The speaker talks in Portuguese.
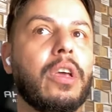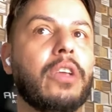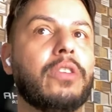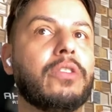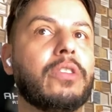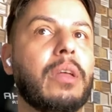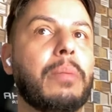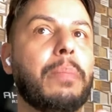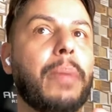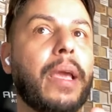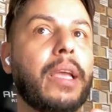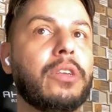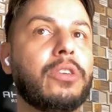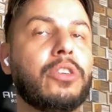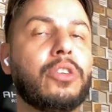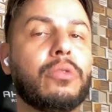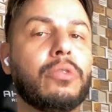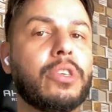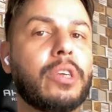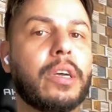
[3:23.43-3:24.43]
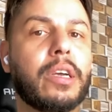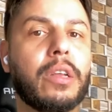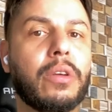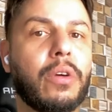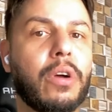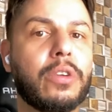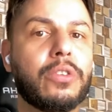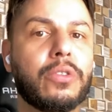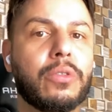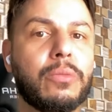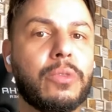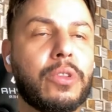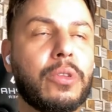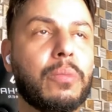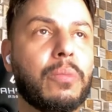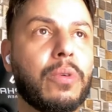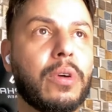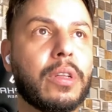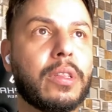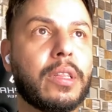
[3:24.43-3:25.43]
Isso depende de um diagnóstico muito
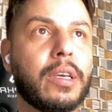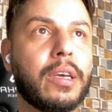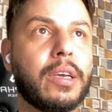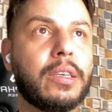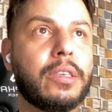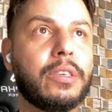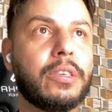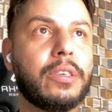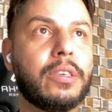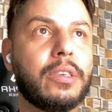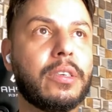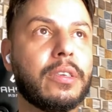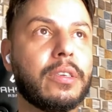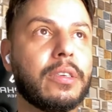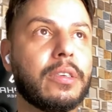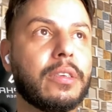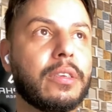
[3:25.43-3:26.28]
importante.